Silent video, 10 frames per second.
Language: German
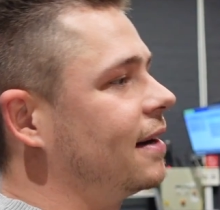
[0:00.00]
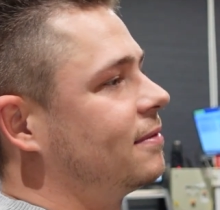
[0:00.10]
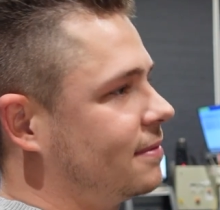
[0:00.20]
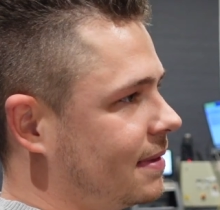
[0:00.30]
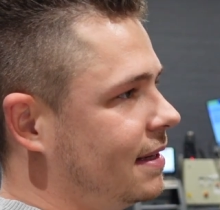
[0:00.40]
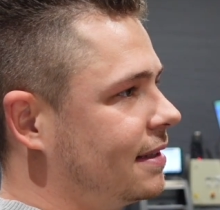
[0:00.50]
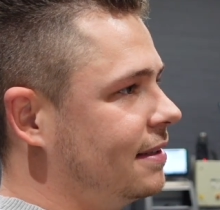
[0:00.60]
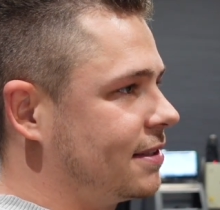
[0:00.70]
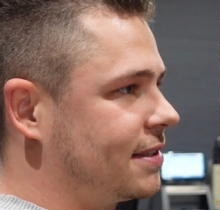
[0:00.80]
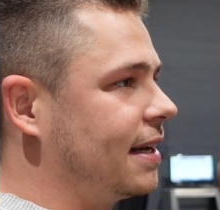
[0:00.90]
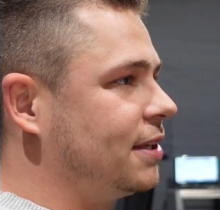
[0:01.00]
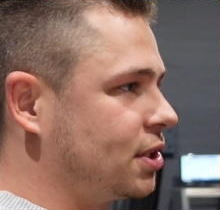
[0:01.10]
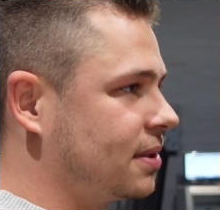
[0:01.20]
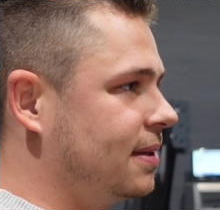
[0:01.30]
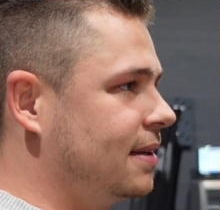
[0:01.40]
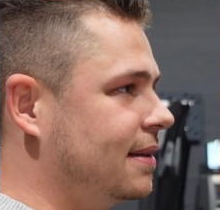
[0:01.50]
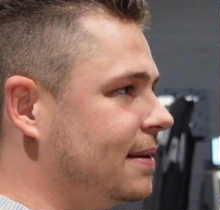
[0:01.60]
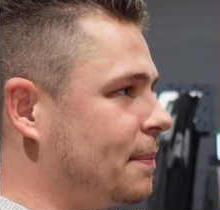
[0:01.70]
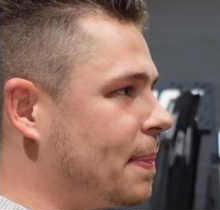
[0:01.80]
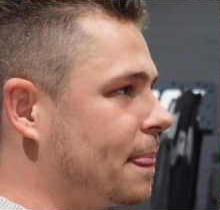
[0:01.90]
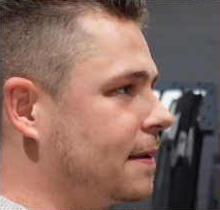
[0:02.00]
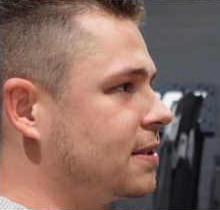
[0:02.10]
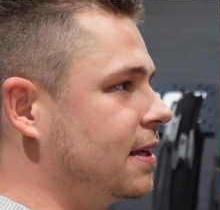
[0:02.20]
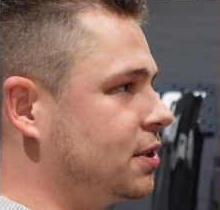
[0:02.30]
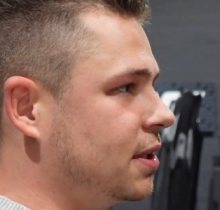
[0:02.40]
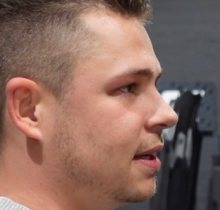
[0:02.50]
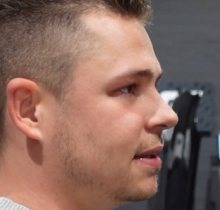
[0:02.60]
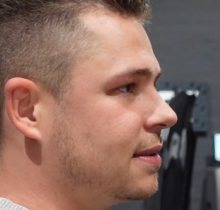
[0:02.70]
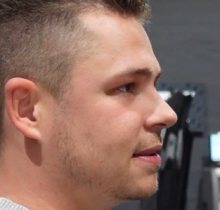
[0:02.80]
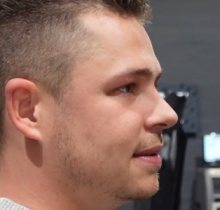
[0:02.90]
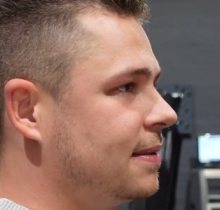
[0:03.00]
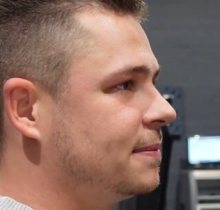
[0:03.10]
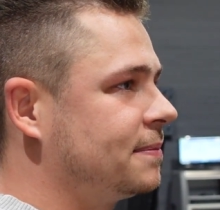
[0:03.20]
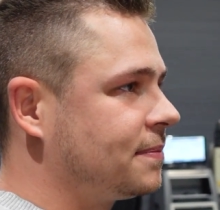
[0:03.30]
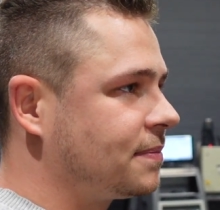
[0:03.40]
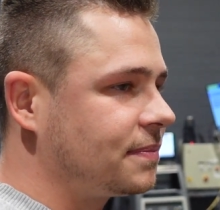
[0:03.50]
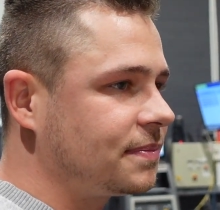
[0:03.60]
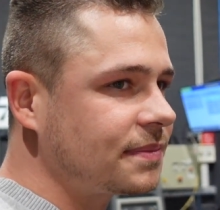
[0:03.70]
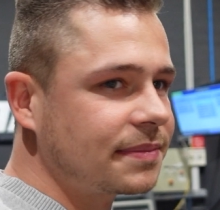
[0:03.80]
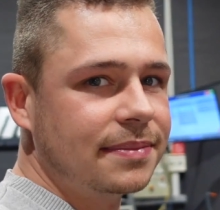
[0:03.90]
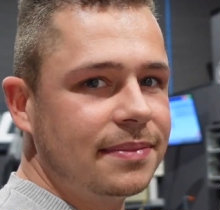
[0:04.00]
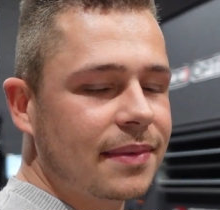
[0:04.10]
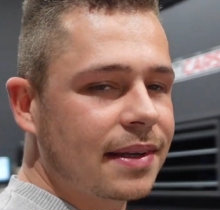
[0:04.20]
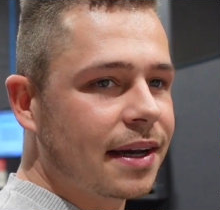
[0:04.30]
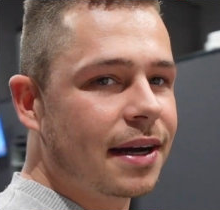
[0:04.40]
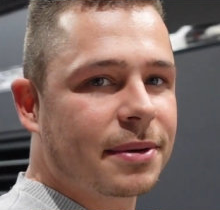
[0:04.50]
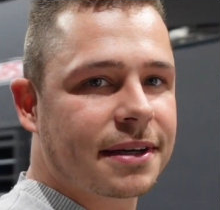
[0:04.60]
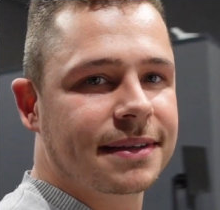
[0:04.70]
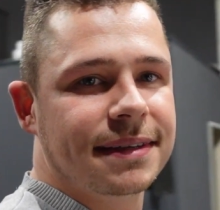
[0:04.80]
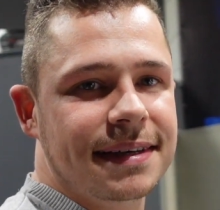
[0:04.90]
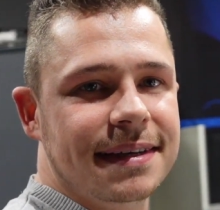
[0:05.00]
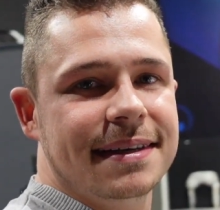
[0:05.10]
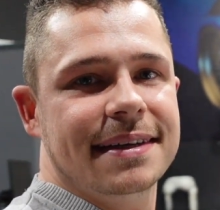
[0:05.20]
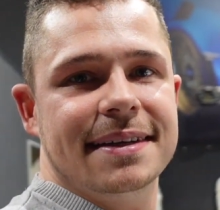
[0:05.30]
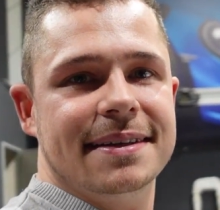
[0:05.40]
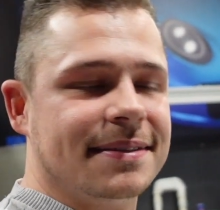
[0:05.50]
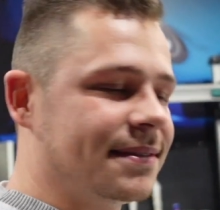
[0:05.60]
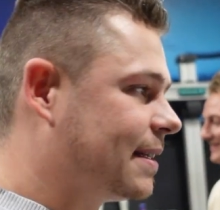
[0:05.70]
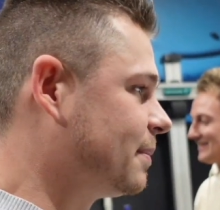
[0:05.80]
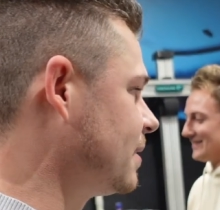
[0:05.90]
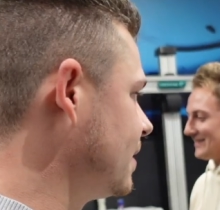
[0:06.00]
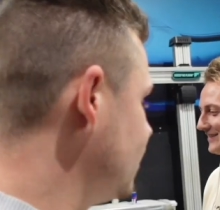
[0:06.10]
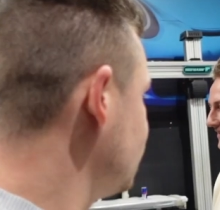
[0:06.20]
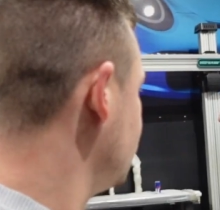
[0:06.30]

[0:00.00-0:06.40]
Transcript: Ich glaube, das ist das einzige Auto, Stage, was mal wirklich so eine Stage 1, ne? vernünftig ist am Ende, ne? Ja, aber ich habe danach auch